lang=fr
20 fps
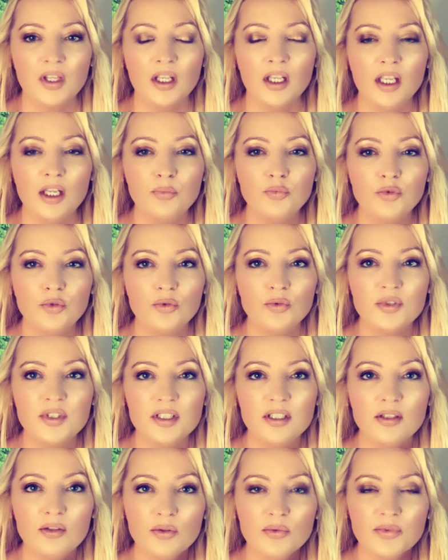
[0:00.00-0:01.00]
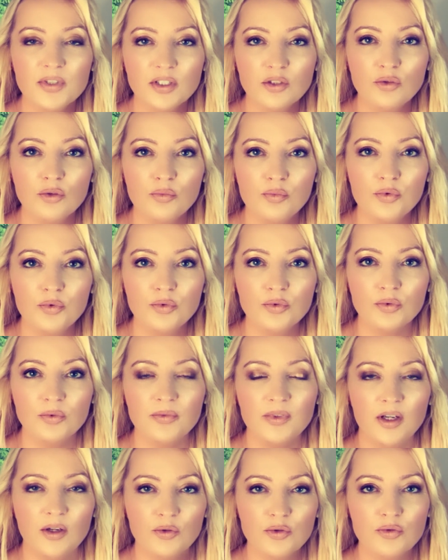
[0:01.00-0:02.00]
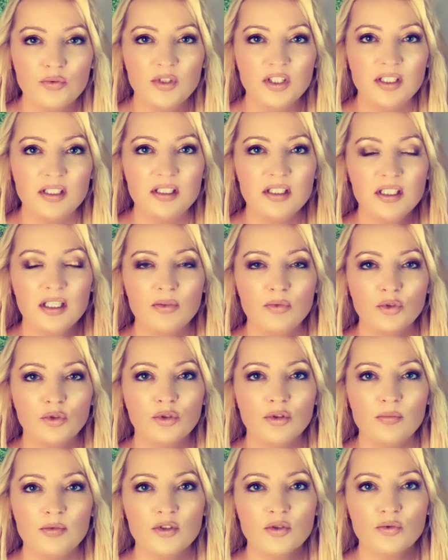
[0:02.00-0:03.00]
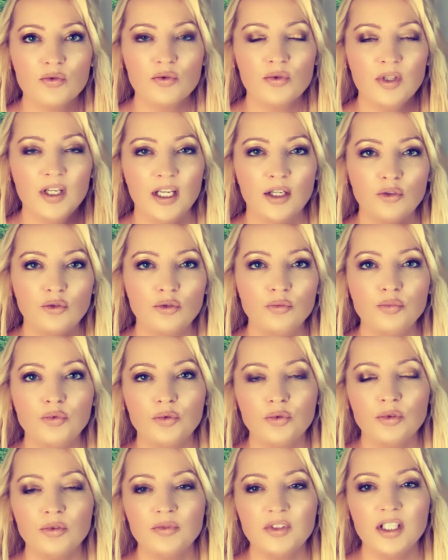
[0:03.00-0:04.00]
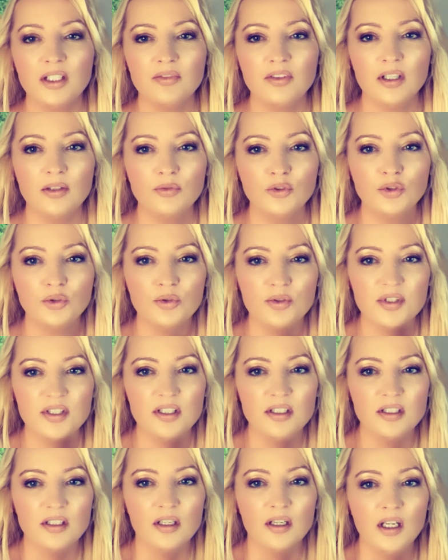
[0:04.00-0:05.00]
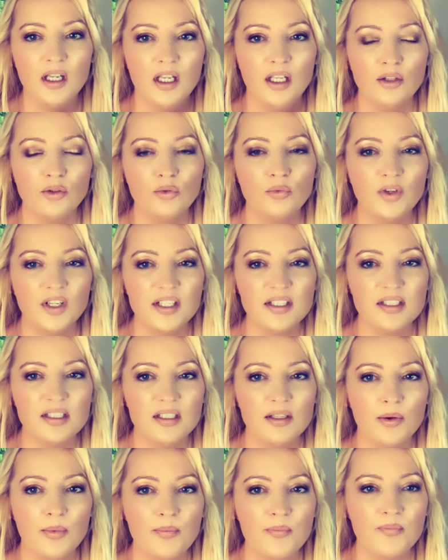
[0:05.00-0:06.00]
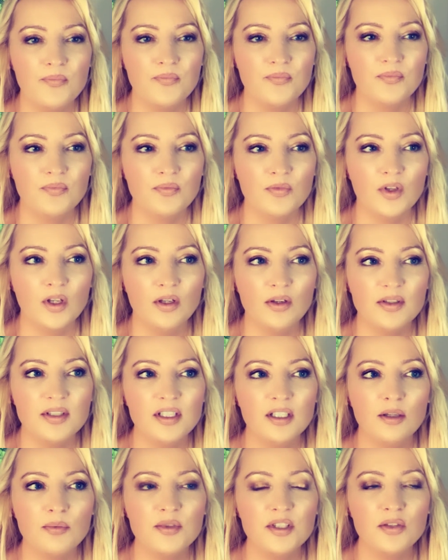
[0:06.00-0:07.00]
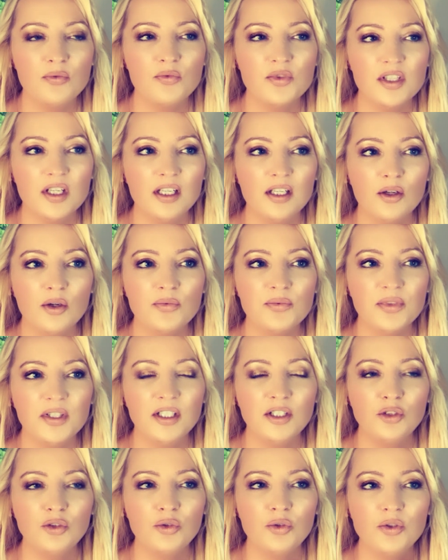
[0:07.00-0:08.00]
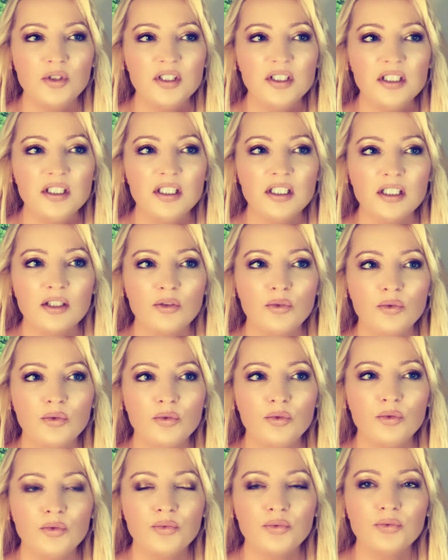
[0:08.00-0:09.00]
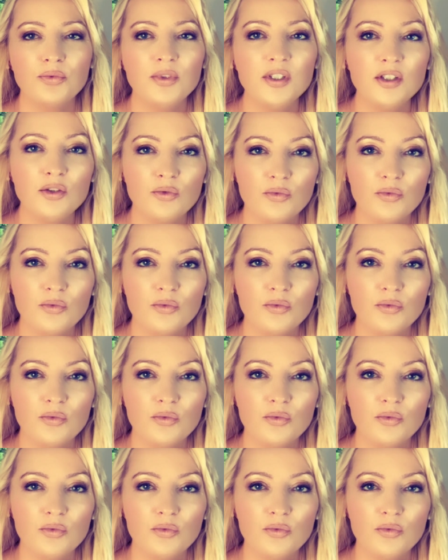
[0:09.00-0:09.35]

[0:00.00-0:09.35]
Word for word: Et puis aussi le fait que Pluton va ensuite quitter votre maison solaire 2 pour revenir vers votre signe. Donc voilà, c'est euh, euh, c'est comme si vous alliez enfin cueillir le, fruit de